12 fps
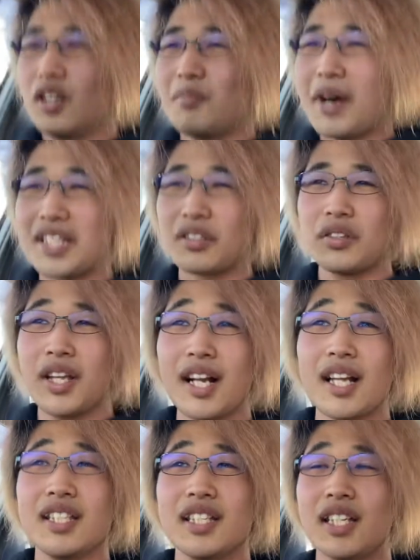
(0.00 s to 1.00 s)
まあそんな
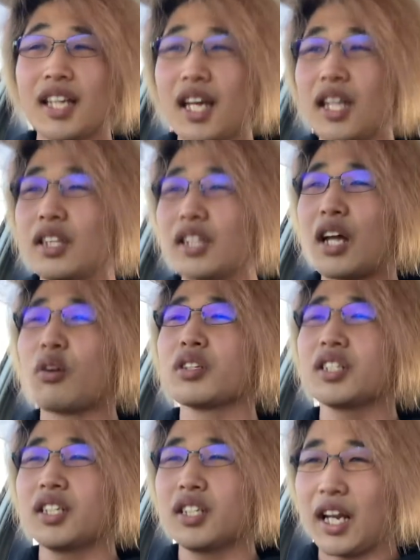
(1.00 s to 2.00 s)
感じでね楽
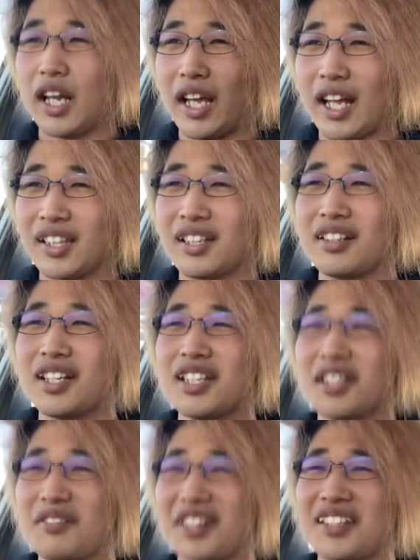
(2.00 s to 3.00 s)
しいからやってください
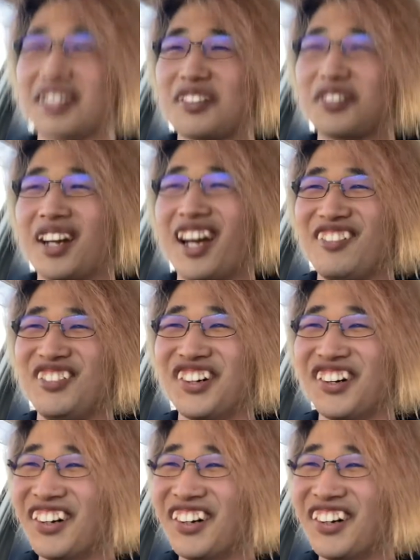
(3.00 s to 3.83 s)
よ皆さんドライブを